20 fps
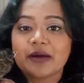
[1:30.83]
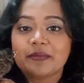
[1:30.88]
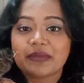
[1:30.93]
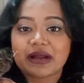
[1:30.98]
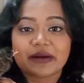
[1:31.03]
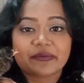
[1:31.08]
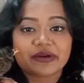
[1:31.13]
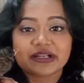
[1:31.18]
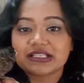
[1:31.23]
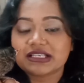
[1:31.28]

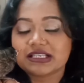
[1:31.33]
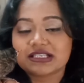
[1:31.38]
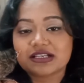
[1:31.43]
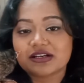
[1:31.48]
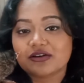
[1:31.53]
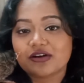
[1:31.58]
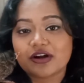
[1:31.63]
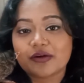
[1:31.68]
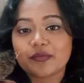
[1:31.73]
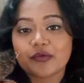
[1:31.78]
বারবার চেষ্টা
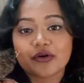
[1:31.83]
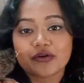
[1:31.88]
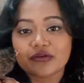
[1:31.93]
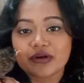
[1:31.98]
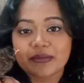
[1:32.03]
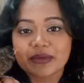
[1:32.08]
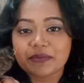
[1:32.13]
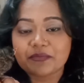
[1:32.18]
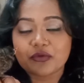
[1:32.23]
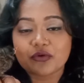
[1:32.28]
করার পরও
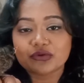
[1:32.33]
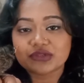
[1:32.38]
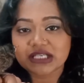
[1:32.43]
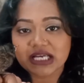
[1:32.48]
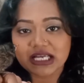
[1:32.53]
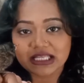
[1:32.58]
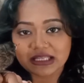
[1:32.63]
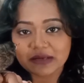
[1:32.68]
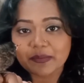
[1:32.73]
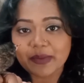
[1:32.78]
আমি
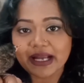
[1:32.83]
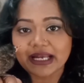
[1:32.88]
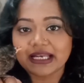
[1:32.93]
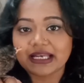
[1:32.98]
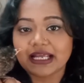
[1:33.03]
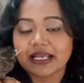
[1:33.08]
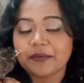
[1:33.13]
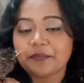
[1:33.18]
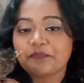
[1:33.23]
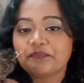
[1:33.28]
পৌঁছাইতে
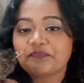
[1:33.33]
পারিনি